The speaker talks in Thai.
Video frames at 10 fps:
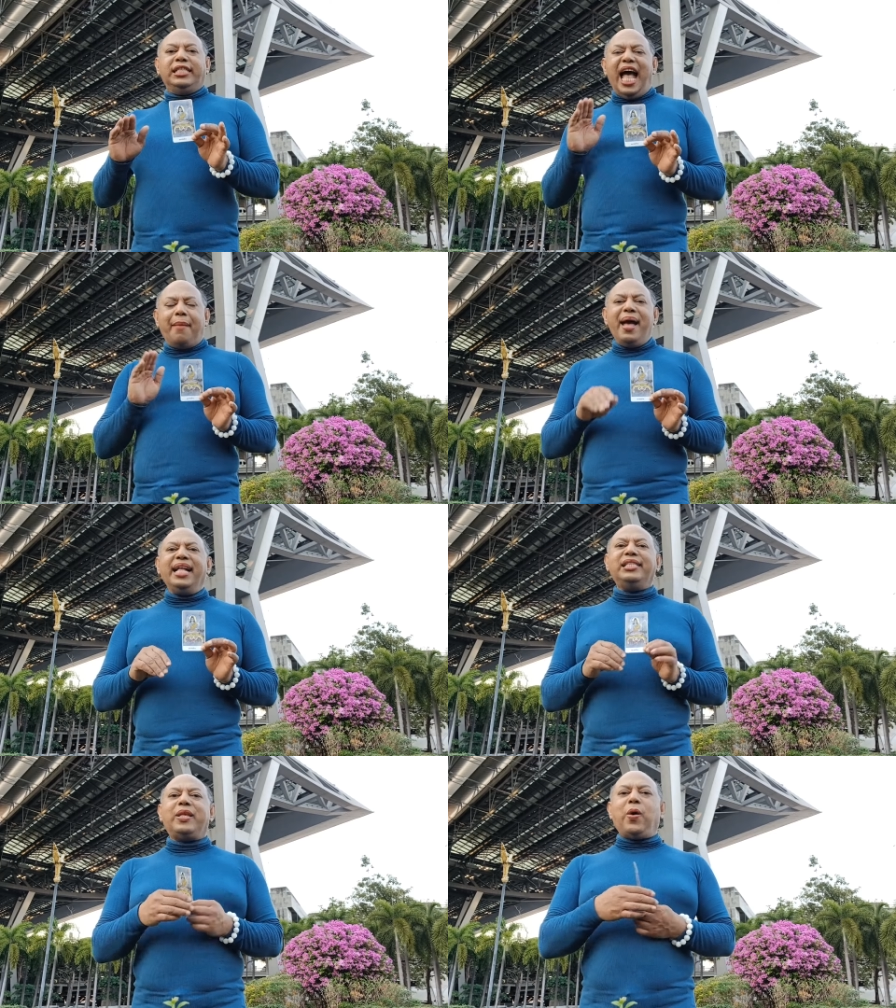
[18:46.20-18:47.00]
สามาร
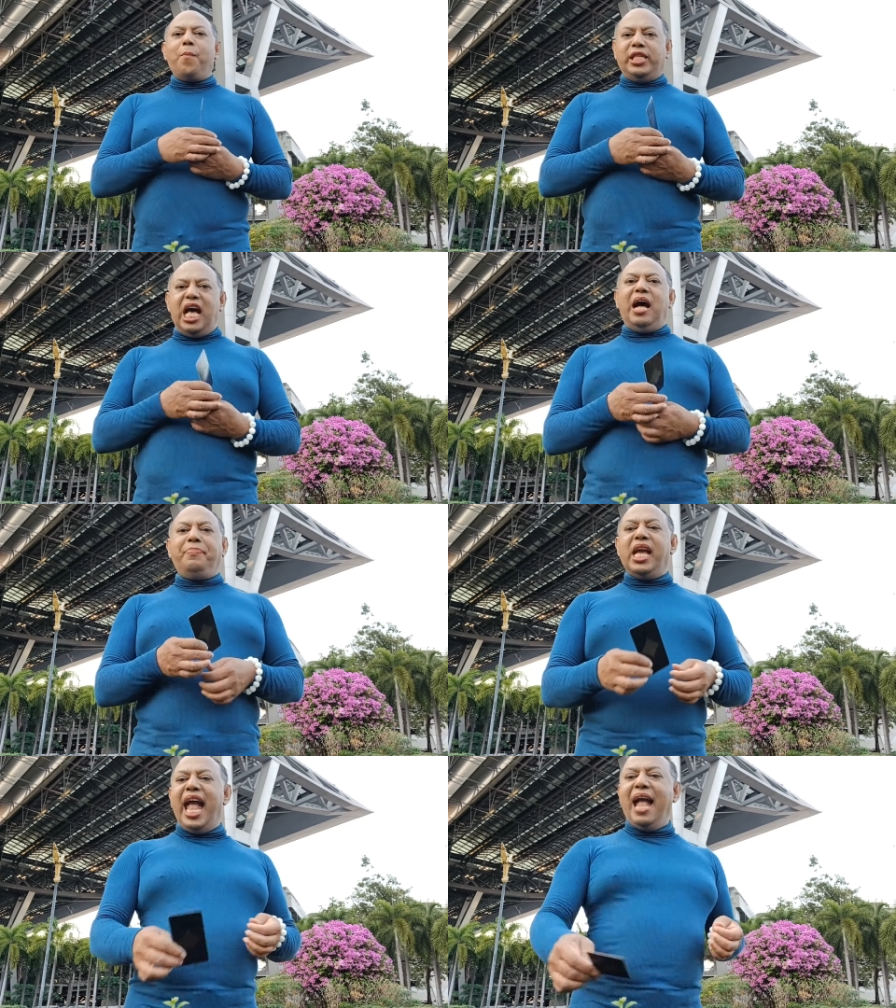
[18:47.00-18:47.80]
ถส่งเสริม
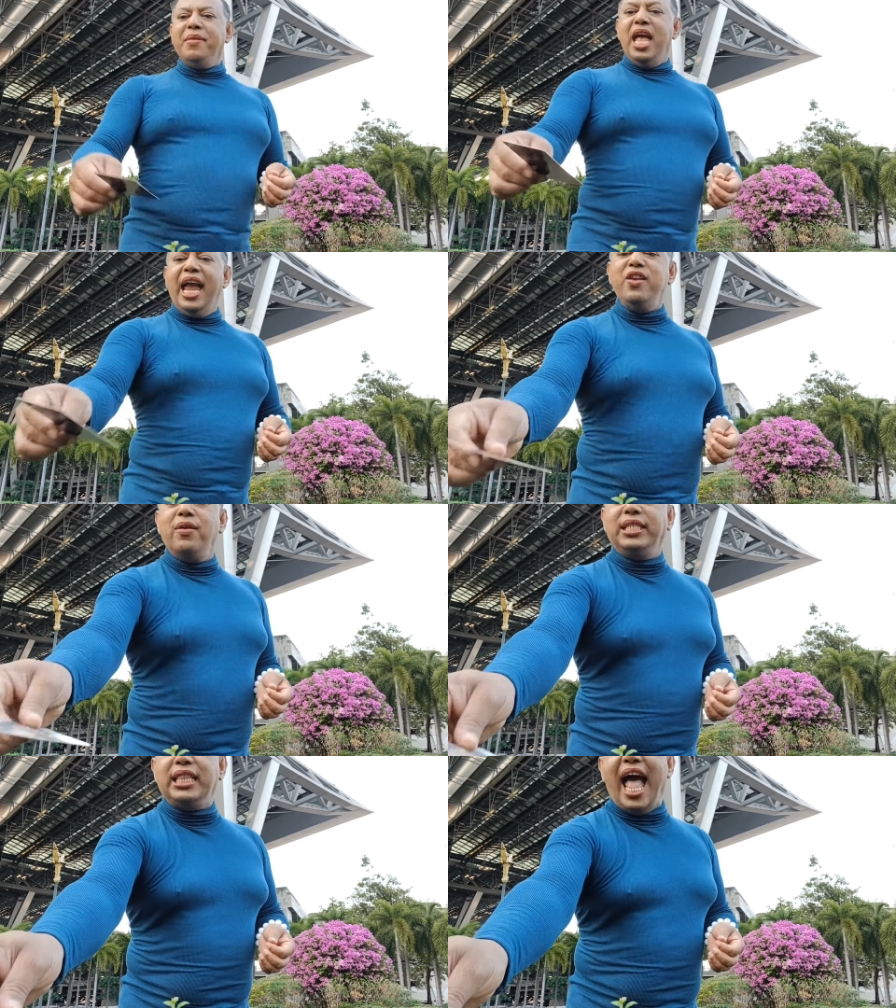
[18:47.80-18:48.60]
นะคะให้ดว
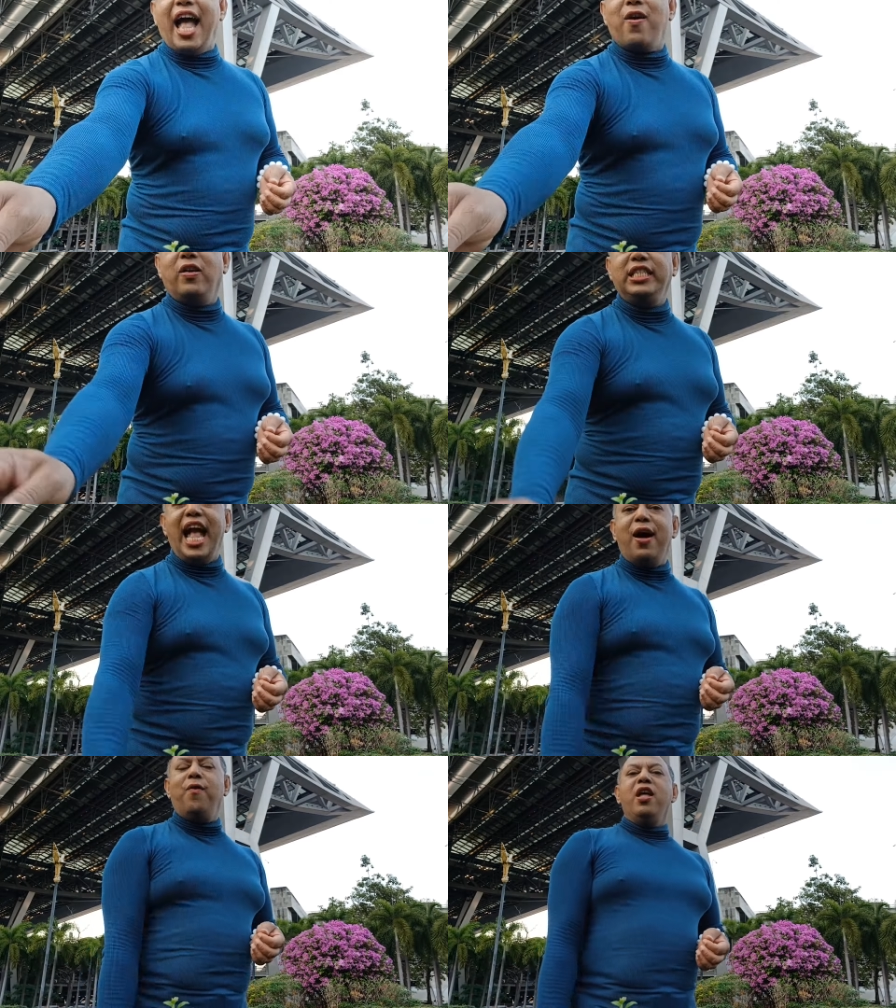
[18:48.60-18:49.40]
งชะตาของ
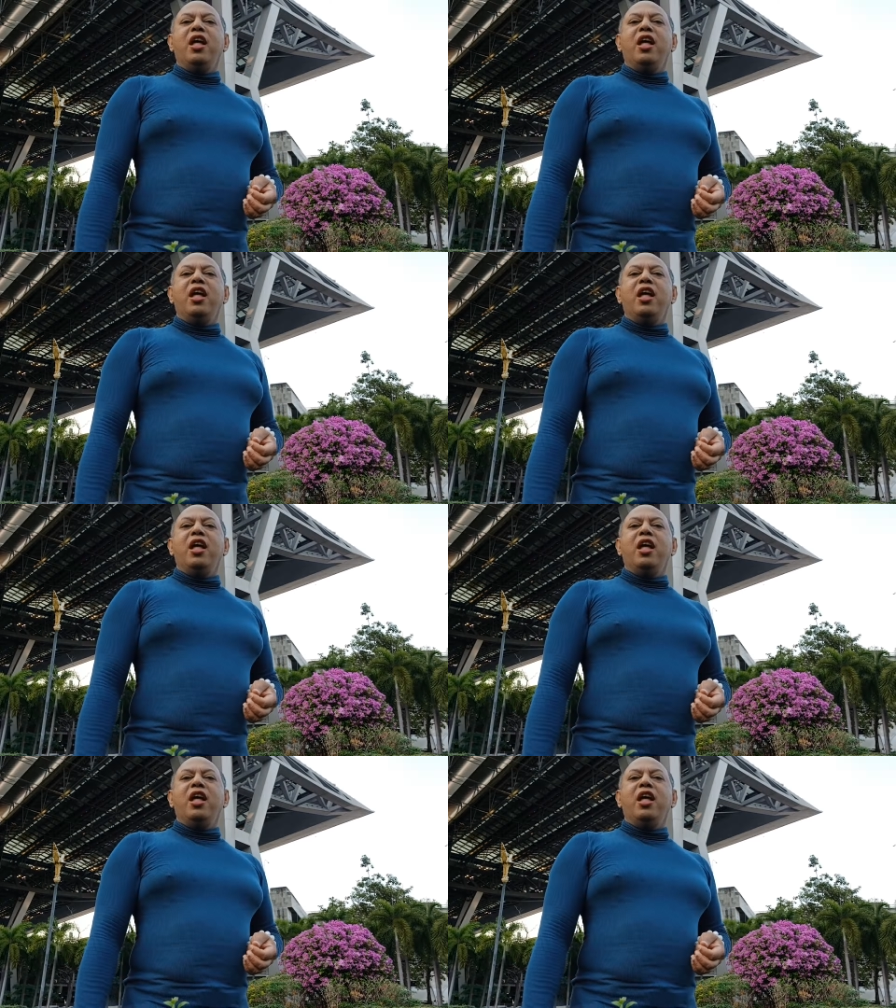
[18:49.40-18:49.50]
ชาว